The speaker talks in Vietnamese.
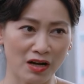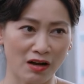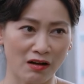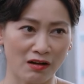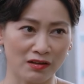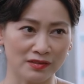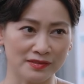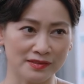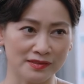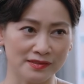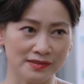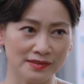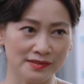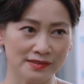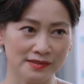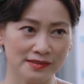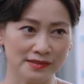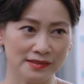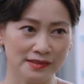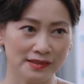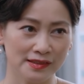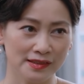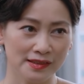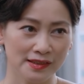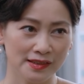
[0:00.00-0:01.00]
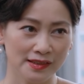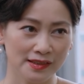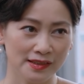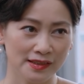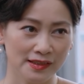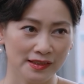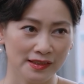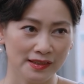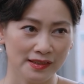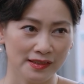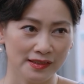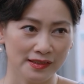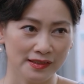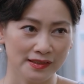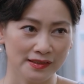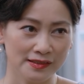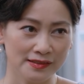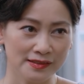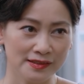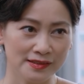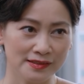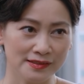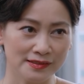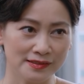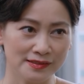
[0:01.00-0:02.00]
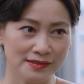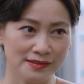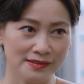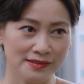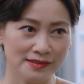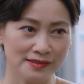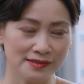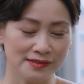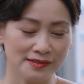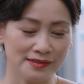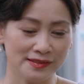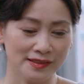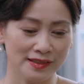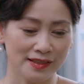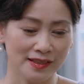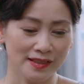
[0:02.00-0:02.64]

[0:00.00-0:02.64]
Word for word: còn nữa Nhưng